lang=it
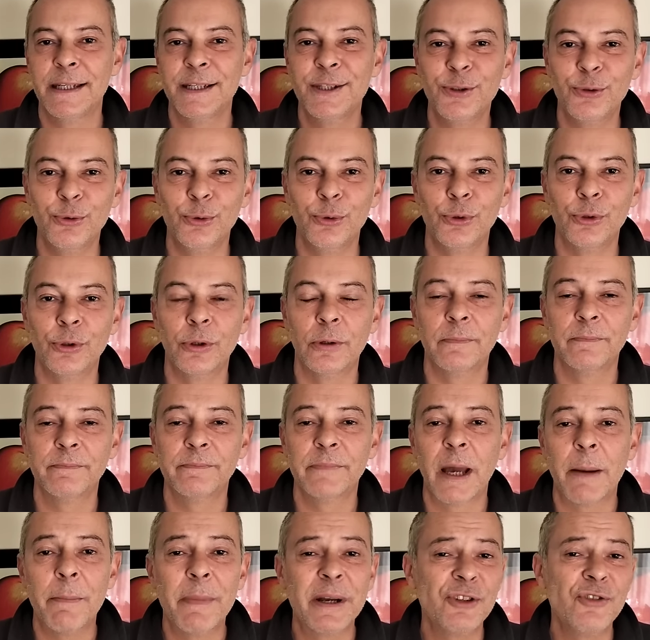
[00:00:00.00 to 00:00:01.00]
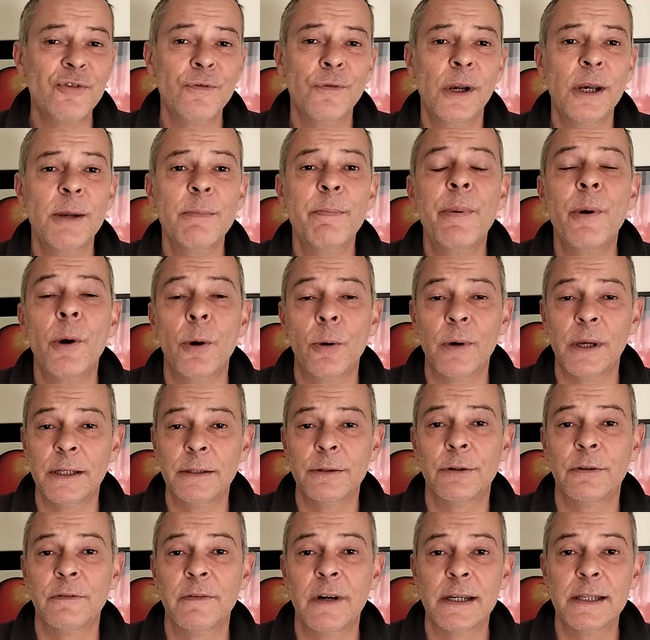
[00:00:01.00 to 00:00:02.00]
a nessuno, ma ci vuole poco a
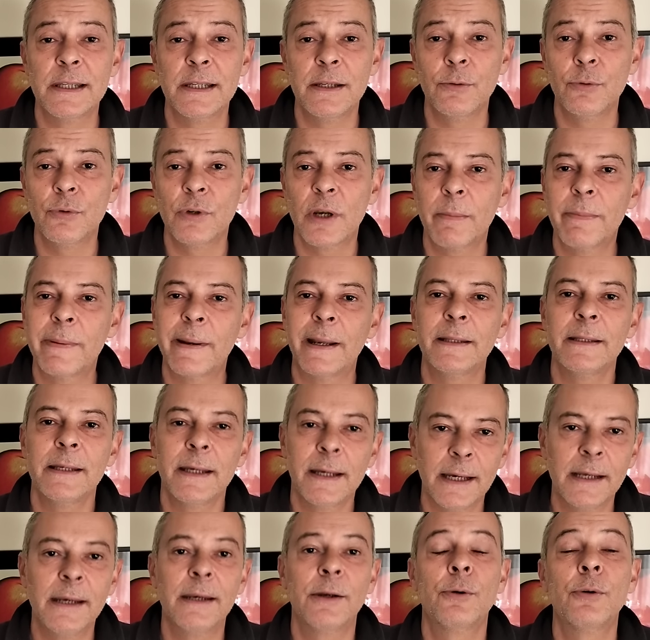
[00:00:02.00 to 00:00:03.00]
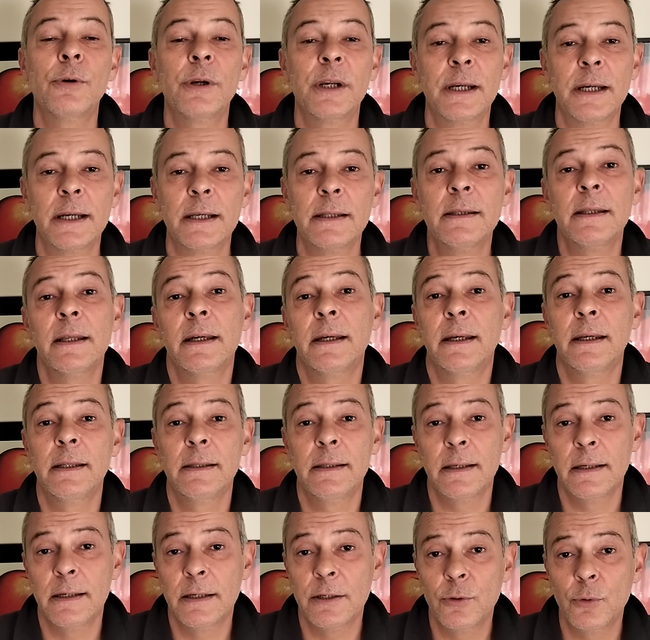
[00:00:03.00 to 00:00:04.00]
ritrovarsi in una pratica ricorrente che
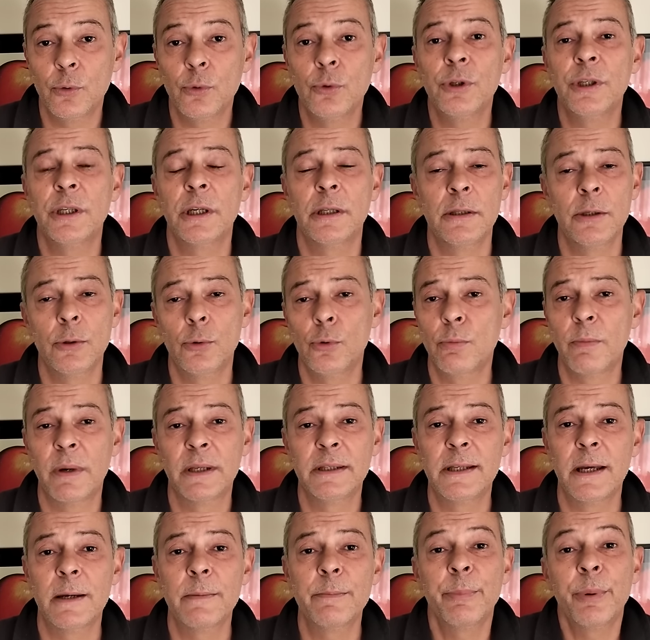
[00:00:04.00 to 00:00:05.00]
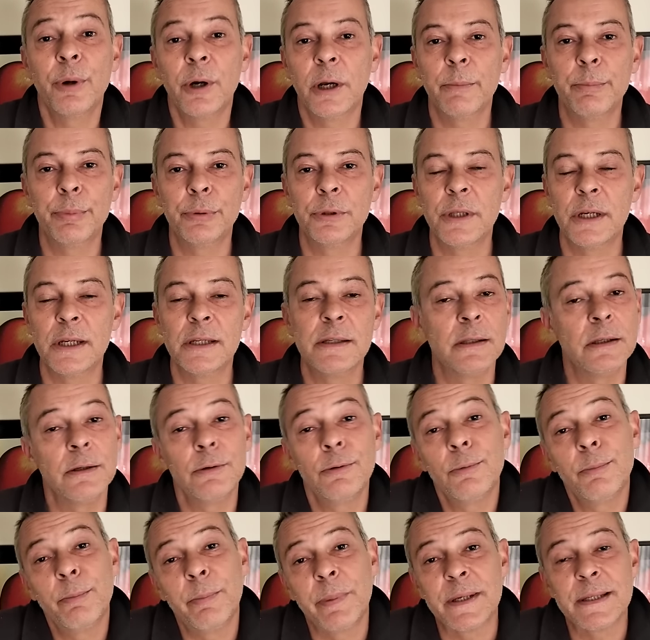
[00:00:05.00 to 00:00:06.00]
ti risucchia e ti ruba tempo che potresti
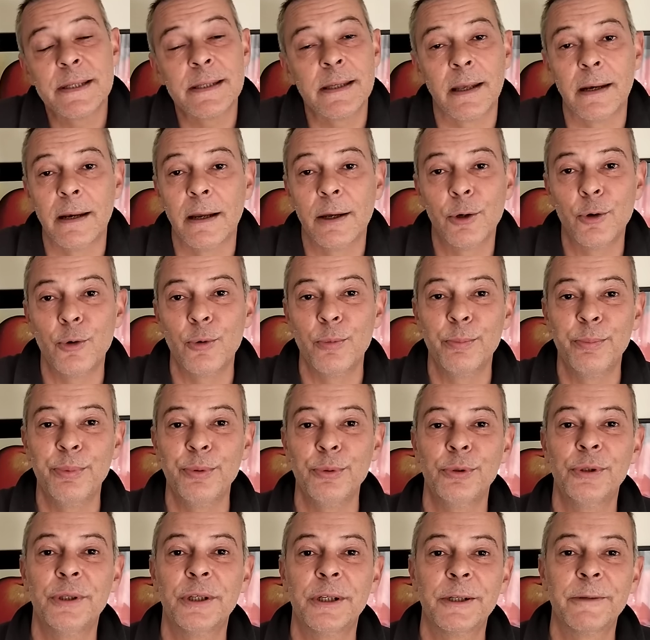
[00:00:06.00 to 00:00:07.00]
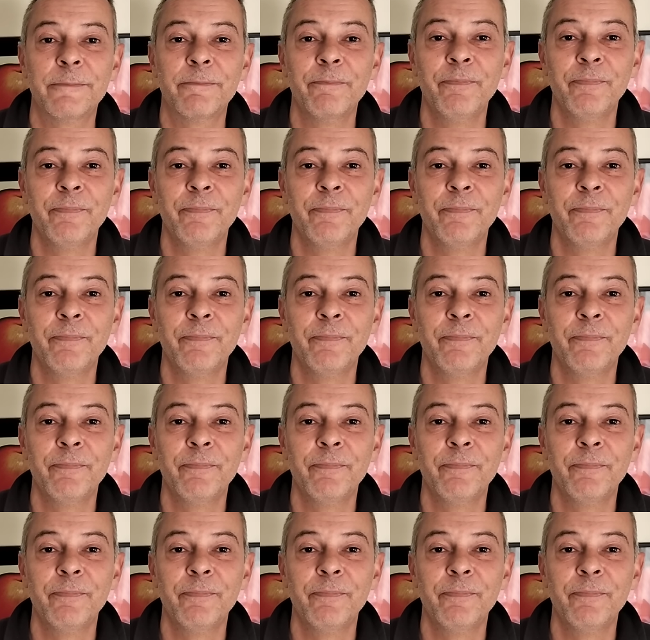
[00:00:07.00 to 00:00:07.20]
non passare al computer.